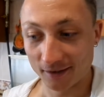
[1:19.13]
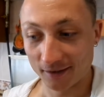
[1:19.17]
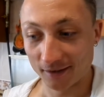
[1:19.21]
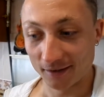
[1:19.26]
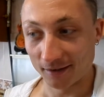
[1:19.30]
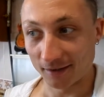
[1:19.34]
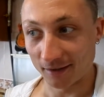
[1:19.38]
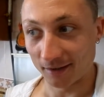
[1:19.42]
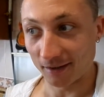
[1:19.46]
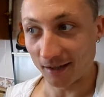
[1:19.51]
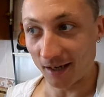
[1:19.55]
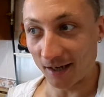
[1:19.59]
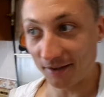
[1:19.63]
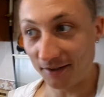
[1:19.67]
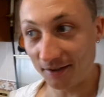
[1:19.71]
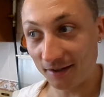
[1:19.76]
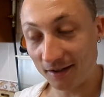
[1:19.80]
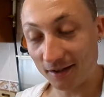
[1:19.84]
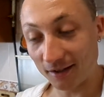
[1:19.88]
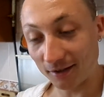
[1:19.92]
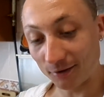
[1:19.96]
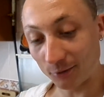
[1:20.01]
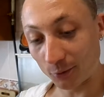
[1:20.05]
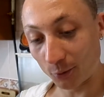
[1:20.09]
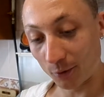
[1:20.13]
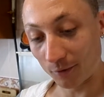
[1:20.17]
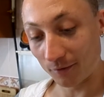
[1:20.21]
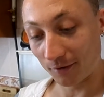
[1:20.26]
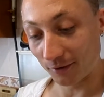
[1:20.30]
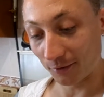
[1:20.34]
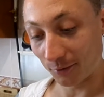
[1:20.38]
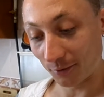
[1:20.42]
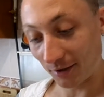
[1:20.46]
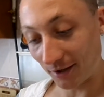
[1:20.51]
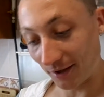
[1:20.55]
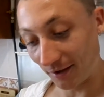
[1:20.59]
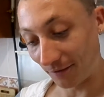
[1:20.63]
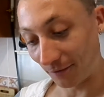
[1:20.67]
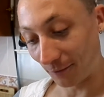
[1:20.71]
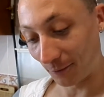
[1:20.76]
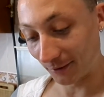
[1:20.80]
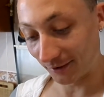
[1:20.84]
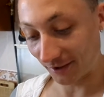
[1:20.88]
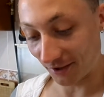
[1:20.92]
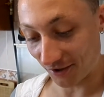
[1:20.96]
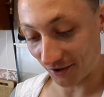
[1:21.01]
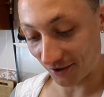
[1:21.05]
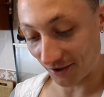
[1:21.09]
Э, одни готовят, другие
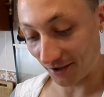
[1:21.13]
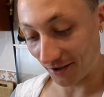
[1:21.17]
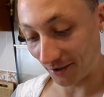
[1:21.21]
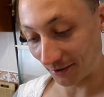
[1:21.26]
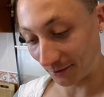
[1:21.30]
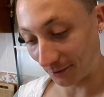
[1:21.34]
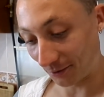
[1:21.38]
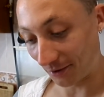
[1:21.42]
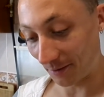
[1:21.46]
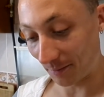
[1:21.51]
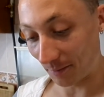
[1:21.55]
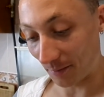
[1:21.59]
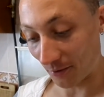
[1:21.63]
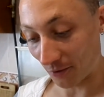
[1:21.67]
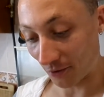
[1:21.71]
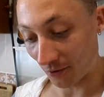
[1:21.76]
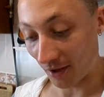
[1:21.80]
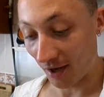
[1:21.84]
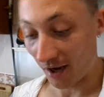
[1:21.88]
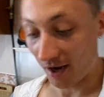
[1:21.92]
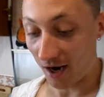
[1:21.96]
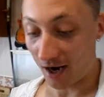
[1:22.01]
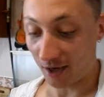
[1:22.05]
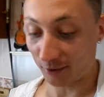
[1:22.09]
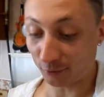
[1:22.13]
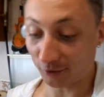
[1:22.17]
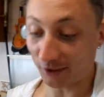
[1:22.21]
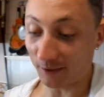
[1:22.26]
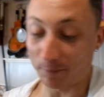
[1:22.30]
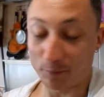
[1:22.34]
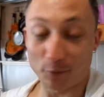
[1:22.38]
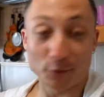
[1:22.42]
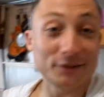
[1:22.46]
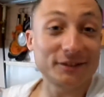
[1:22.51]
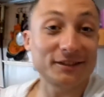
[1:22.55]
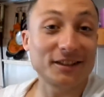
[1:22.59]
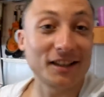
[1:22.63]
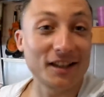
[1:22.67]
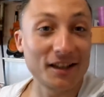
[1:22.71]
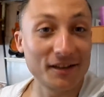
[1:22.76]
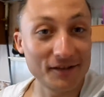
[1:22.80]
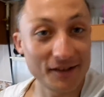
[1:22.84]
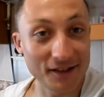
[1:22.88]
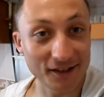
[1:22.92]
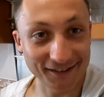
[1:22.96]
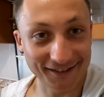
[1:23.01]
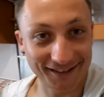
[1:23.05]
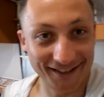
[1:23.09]
фоточки делают, кто-то пишет, а кто-то просто
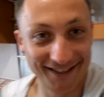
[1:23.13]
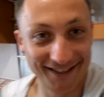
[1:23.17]
говорит.